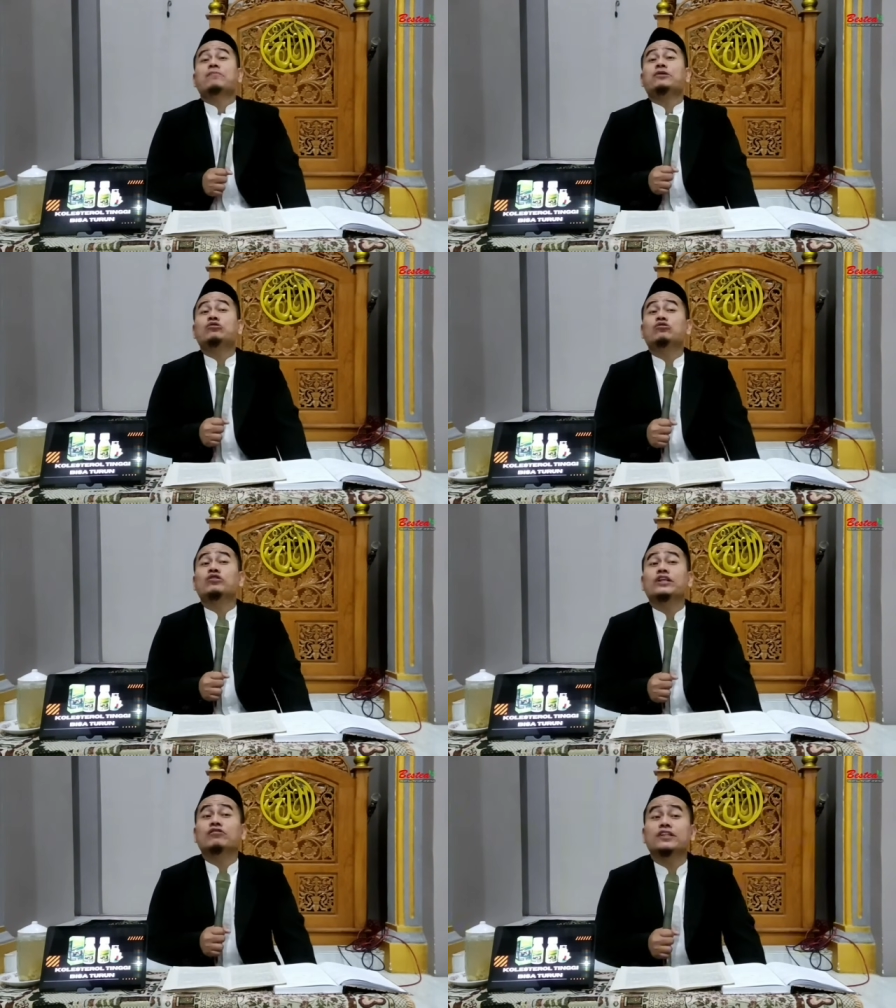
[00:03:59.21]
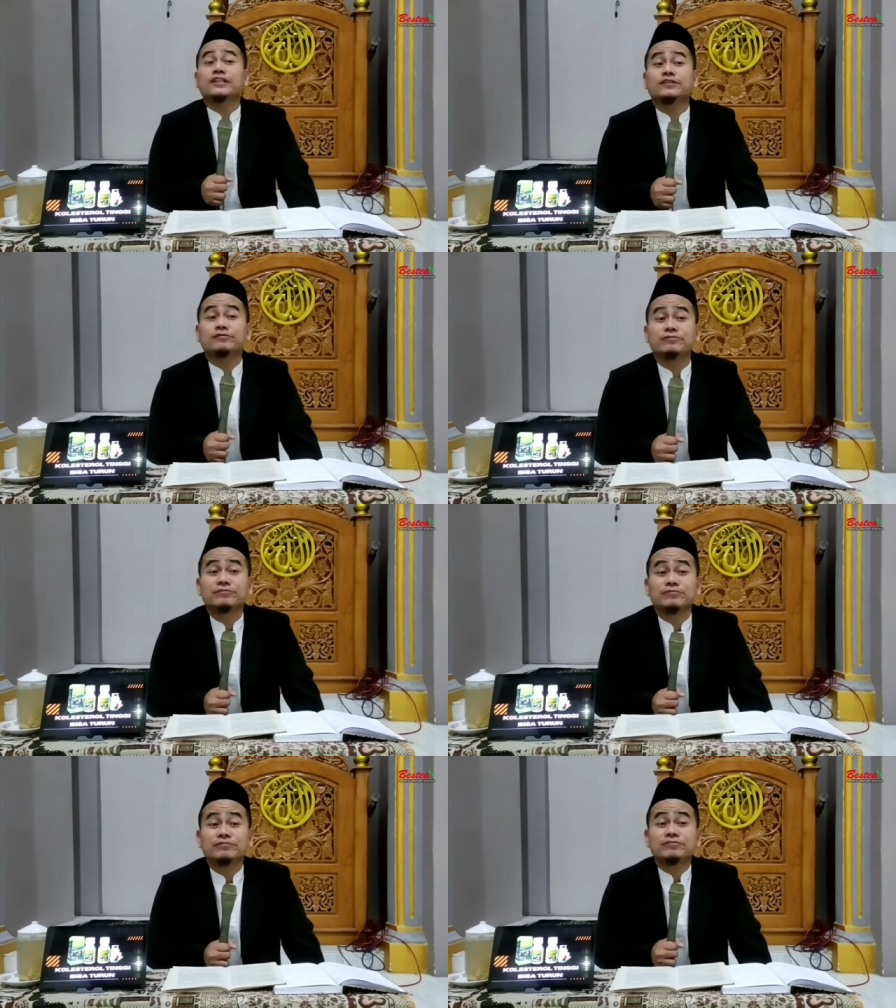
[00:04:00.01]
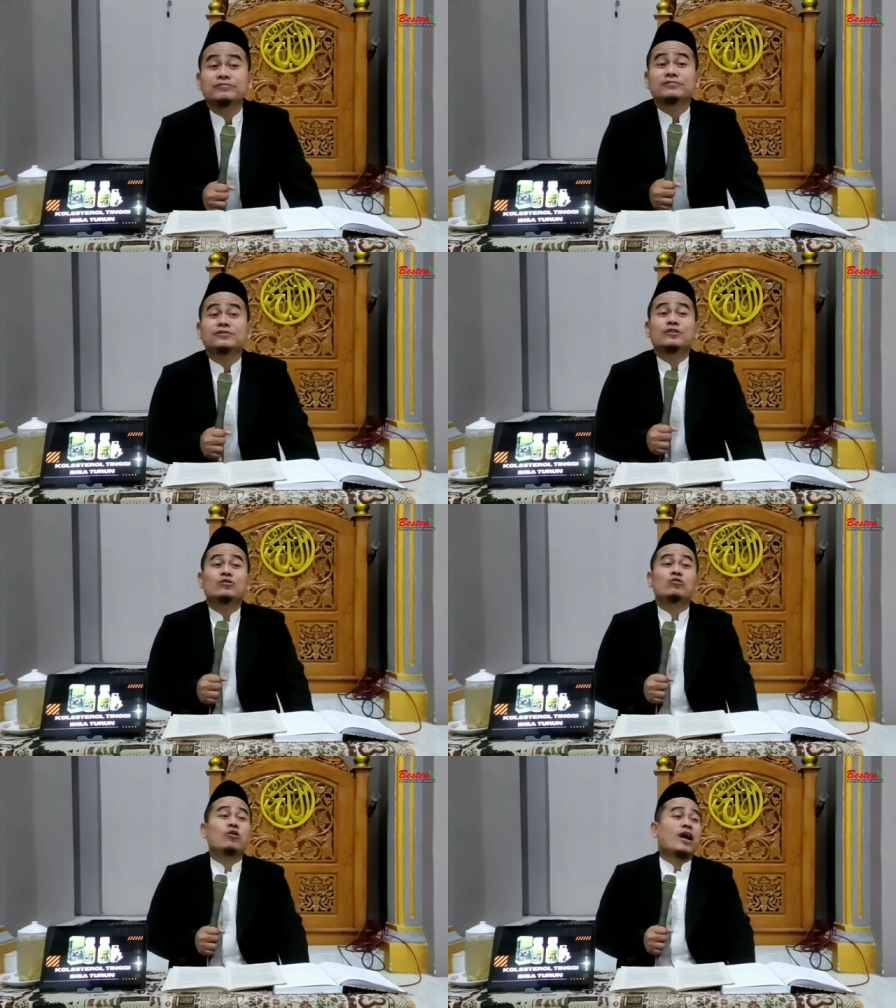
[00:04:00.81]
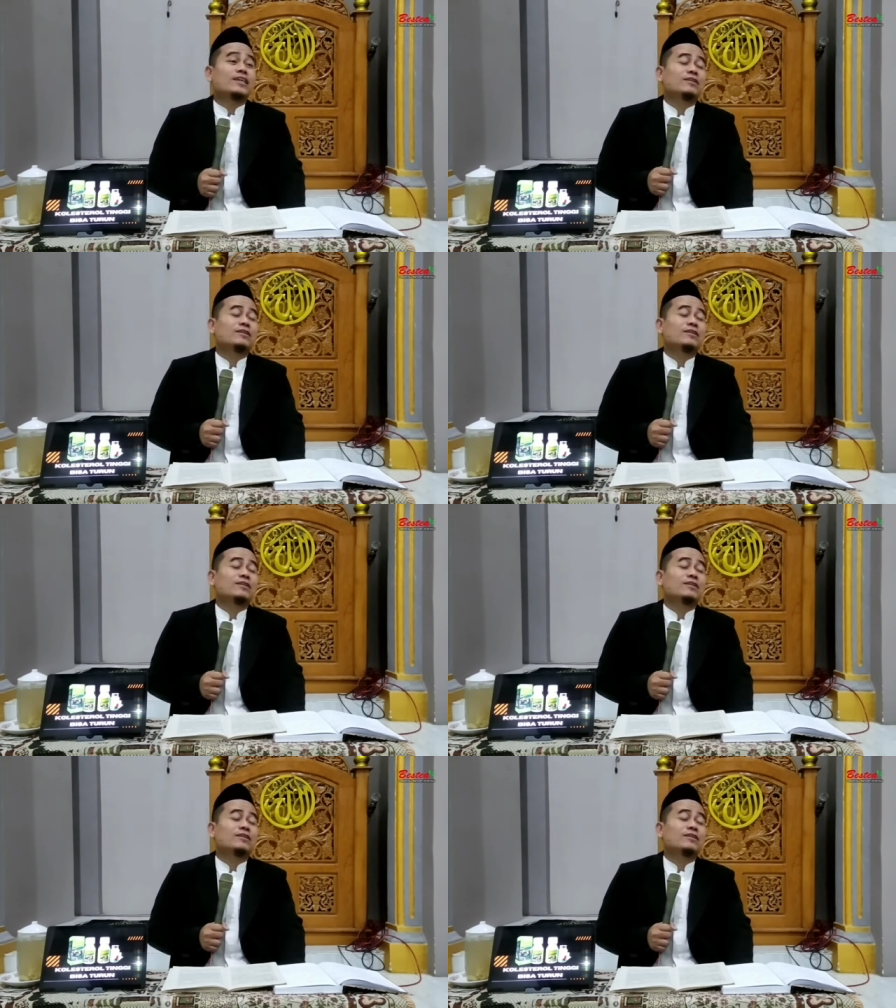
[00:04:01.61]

sak piturute ngoten niku. Kula